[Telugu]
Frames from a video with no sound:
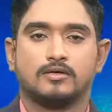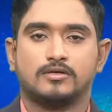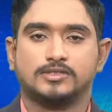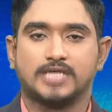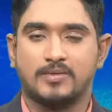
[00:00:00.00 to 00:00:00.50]

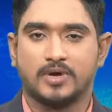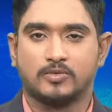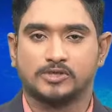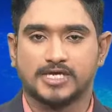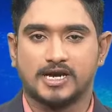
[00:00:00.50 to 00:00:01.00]
సైబర్
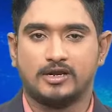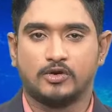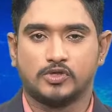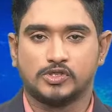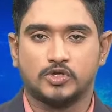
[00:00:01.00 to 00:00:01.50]
మోసగాళ్లు
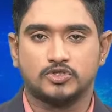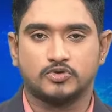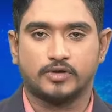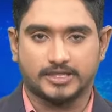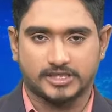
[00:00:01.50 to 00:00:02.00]

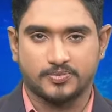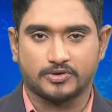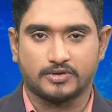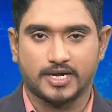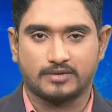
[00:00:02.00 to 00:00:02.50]
రోజురోజుకు
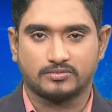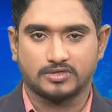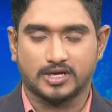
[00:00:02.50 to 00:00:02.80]
రెచ్చిపోతున్నారు